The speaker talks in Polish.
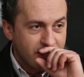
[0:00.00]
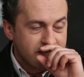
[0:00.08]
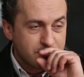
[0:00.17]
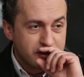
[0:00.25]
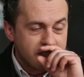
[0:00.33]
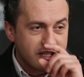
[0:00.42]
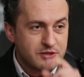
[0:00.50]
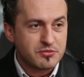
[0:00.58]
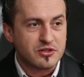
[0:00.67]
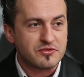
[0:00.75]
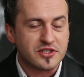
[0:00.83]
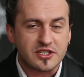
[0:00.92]

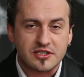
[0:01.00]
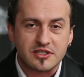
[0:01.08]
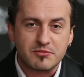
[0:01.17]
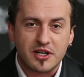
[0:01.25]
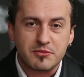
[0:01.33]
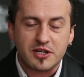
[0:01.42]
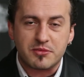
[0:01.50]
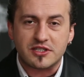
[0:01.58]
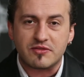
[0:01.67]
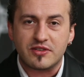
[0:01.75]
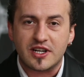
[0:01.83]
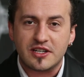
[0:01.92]
Zaprosiliśmy również Bye Bye
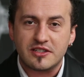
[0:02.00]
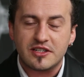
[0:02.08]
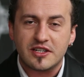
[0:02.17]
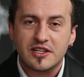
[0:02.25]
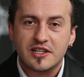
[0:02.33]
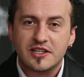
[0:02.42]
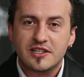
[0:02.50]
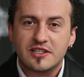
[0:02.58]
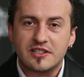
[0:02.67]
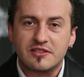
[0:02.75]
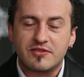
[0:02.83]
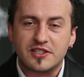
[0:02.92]
Butterfly,
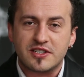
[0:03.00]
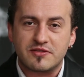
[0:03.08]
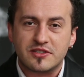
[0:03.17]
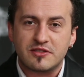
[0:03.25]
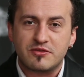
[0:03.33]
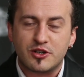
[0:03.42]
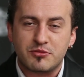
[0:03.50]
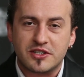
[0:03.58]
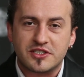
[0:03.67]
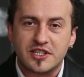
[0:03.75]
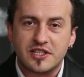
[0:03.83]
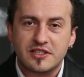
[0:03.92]
y, warszawską
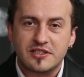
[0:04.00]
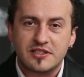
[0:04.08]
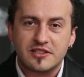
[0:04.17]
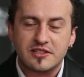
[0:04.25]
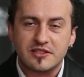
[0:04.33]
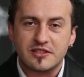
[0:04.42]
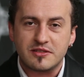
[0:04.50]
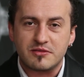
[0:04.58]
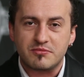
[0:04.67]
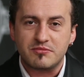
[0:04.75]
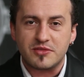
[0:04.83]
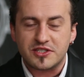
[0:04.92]
formację,
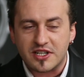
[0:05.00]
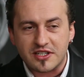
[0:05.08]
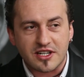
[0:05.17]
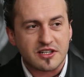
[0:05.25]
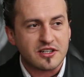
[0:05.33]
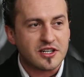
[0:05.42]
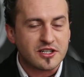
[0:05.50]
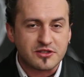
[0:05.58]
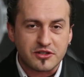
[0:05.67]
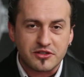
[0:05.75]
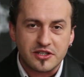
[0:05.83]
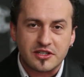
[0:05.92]
y, mieszanka
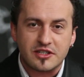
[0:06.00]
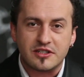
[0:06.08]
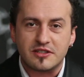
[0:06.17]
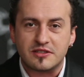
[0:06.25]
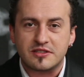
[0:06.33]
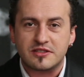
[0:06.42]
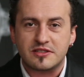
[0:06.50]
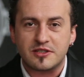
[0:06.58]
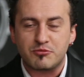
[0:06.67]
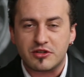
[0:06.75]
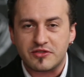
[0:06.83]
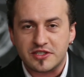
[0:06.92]
elektroniki z
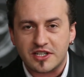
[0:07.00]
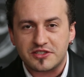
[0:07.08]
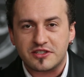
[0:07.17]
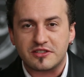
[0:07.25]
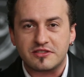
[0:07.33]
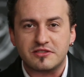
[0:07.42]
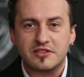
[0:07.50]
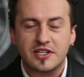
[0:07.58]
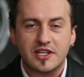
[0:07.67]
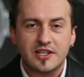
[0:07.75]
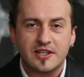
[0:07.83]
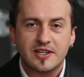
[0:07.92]
improwizacją,
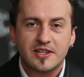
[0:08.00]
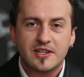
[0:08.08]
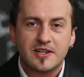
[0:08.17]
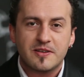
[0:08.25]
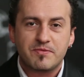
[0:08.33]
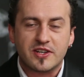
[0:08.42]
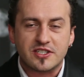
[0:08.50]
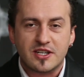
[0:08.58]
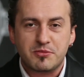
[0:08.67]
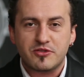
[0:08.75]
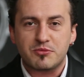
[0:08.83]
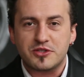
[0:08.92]
także
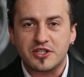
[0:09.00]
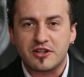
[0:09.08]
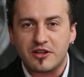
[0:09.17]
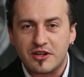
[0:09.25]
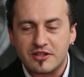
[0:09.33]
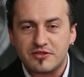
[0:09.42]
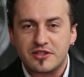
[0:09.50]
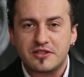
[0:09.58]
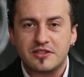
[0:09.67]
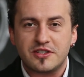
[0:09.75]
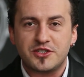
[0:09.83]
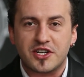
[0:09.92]
na pewno będzie
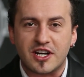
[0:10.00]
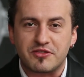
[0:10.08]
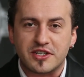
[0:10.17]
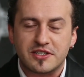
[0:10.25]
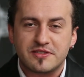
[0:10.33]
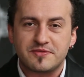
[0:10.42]
kolorowo i ciekawie.